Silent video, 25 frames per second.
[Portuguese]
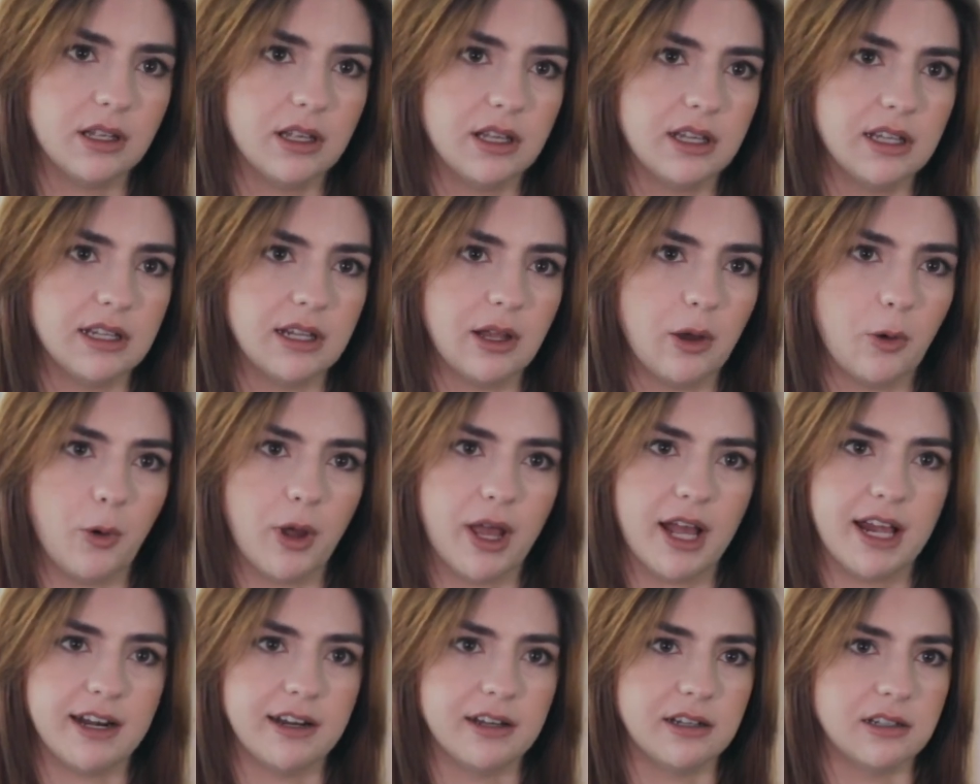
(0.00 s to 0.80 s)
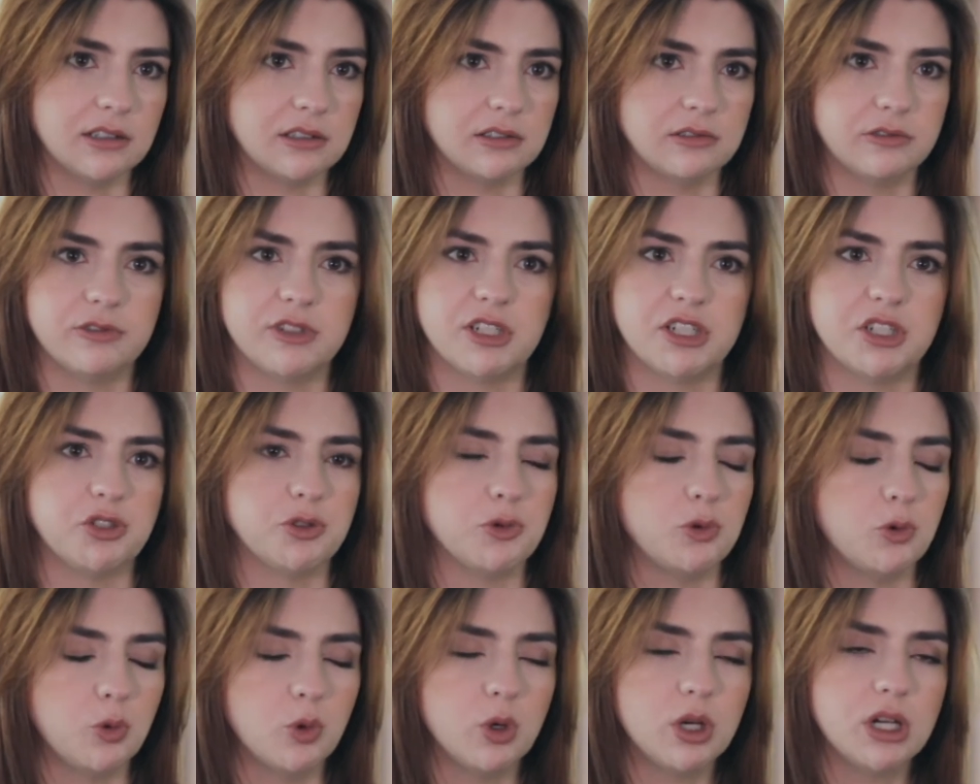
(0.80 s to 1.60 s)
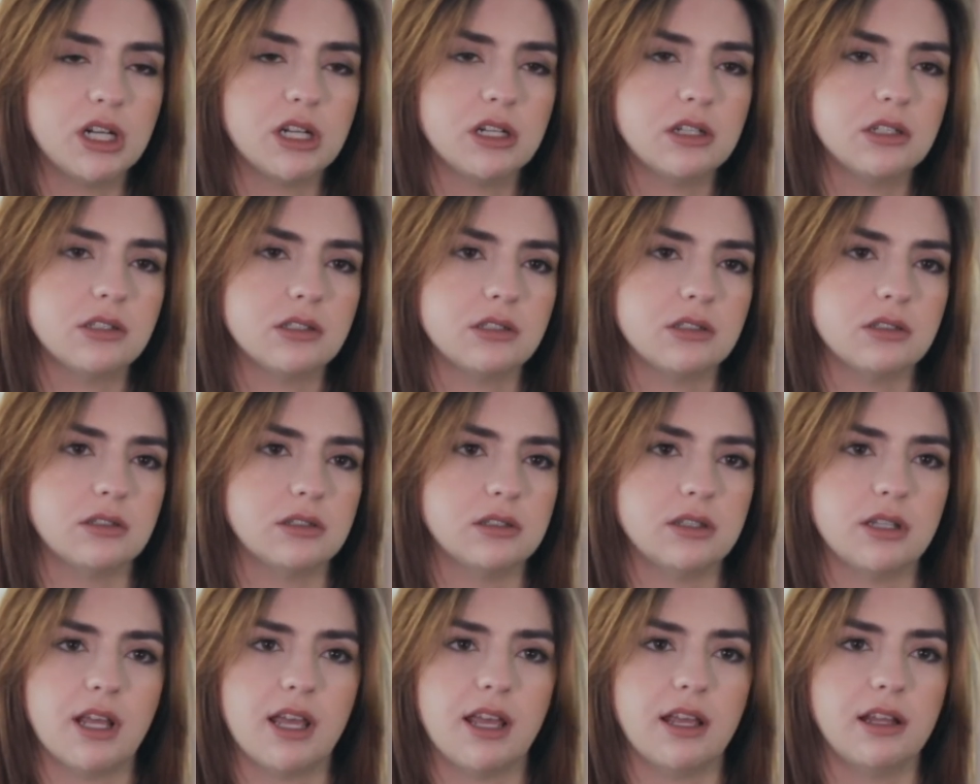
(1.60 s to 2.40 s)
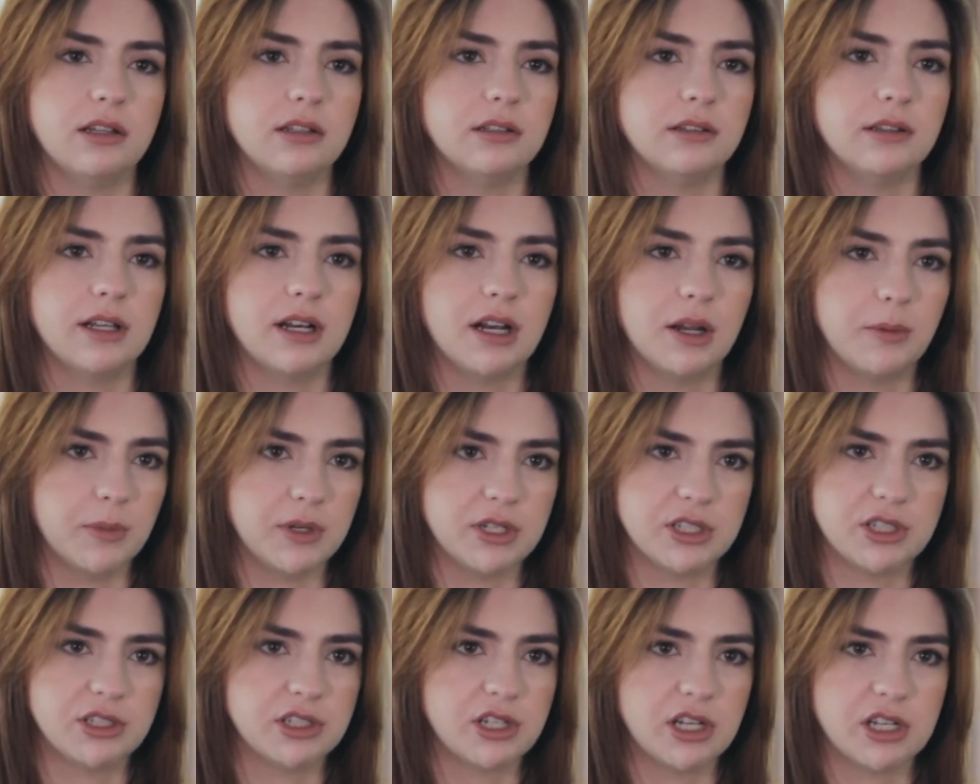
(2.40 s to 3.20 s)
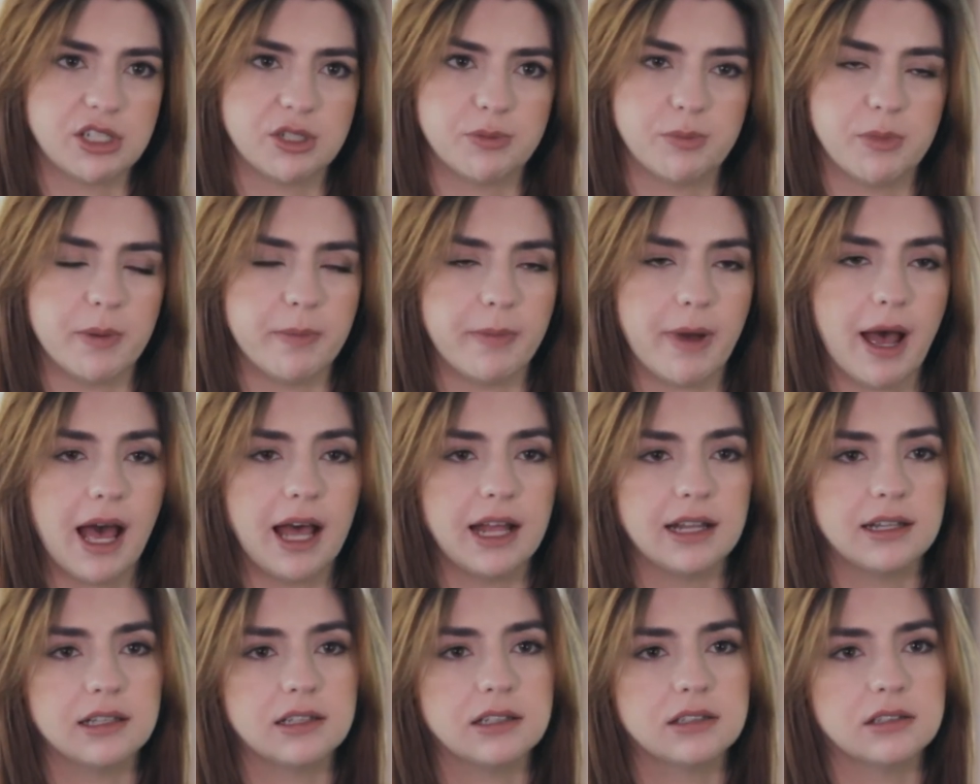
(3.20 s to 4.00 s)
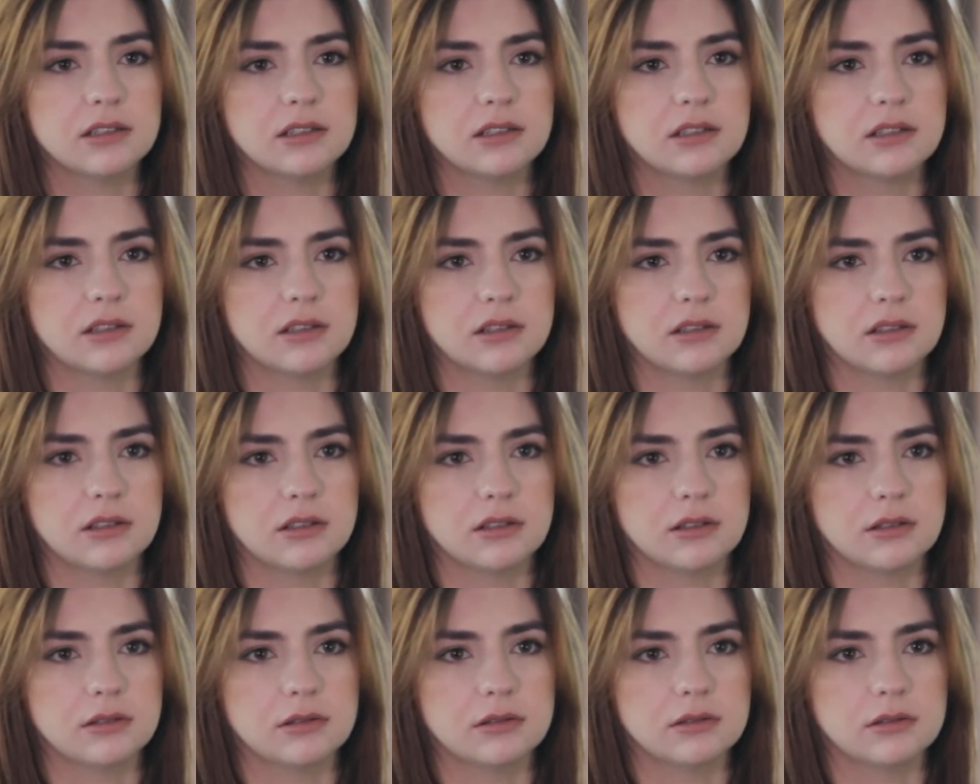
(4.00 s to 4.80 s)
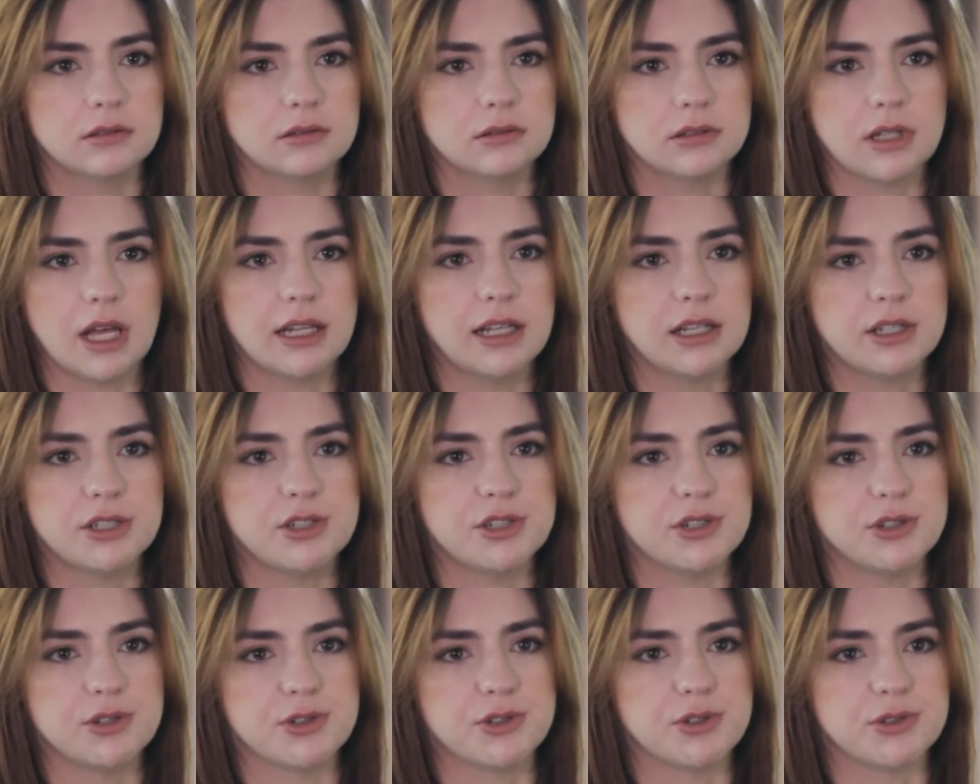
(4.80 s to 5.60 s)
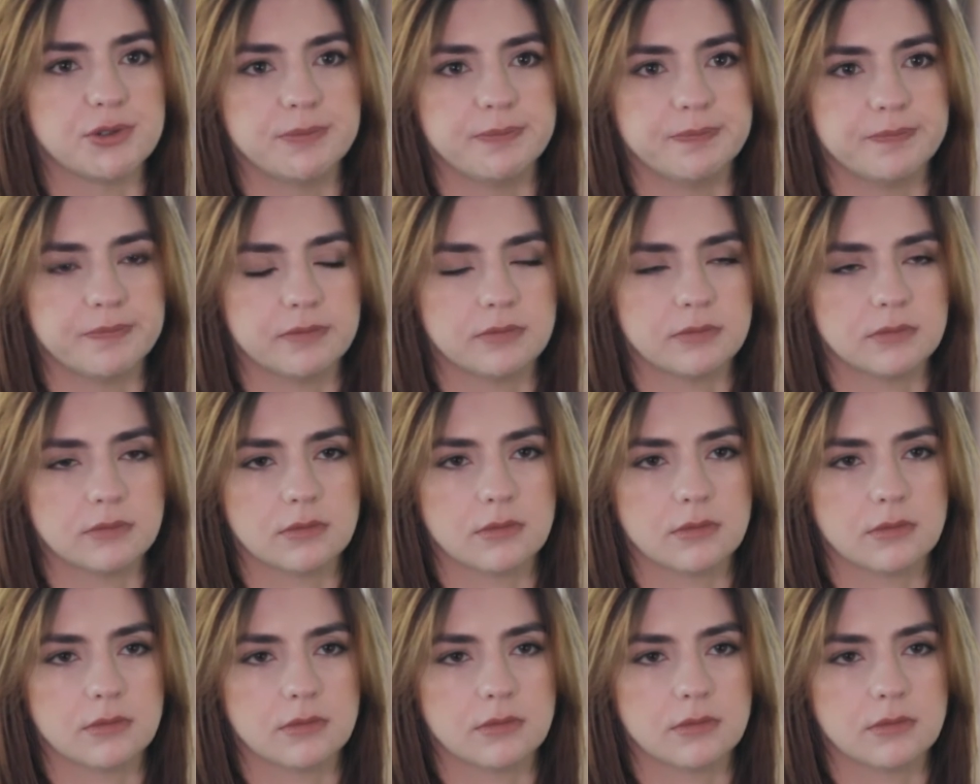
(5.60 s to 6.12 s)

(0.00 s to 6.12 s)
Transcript: que não era frescura, nem drama de gente mimada, nada disso.